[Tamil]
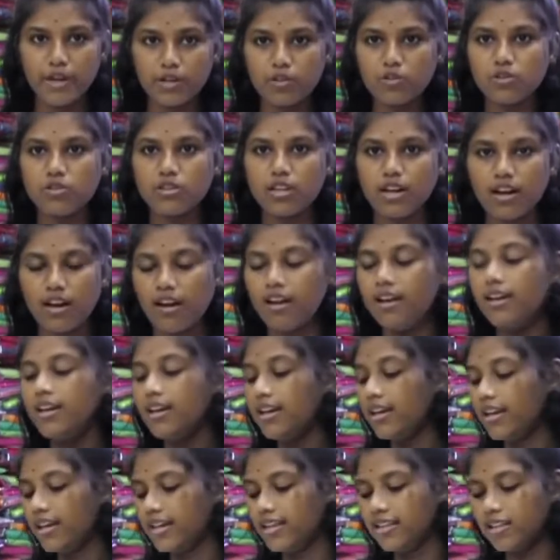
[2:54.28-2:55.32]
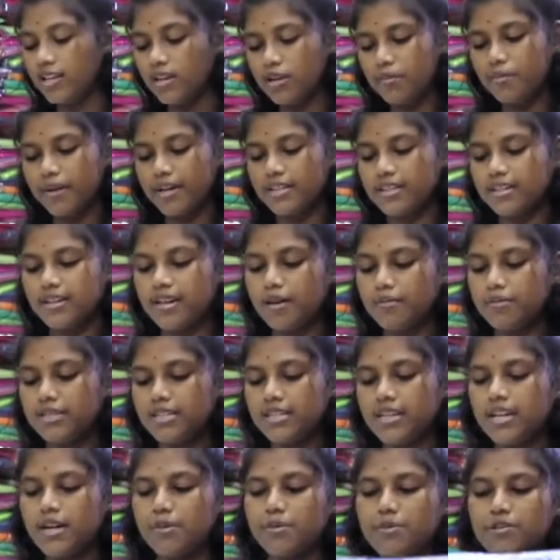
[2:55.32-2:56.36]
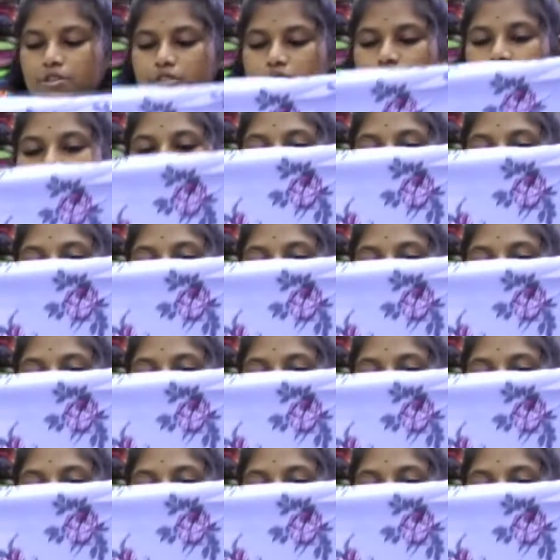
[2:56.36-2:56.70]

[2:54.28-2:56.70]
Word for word: மட்டும்தாங்க இதுலேயும் பார்த்தீங்க அப்படின்னா நமக்கு வந்து